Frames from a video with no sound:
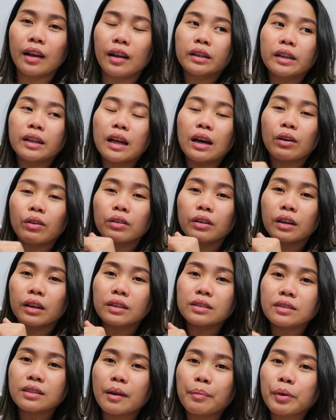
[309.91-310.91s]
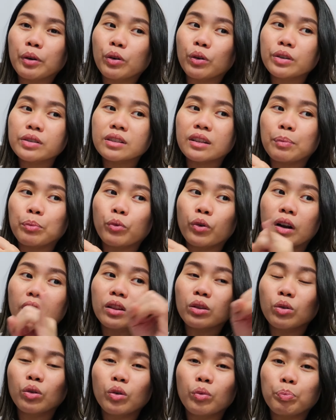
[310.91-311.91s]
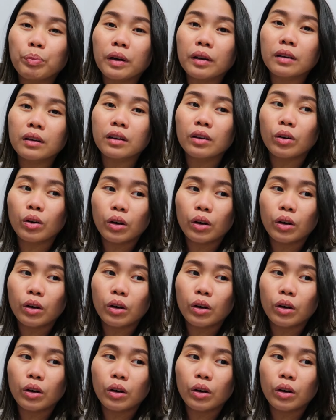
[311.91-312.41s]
hindi na ako, nagsabi ko, stop ko na tong pag,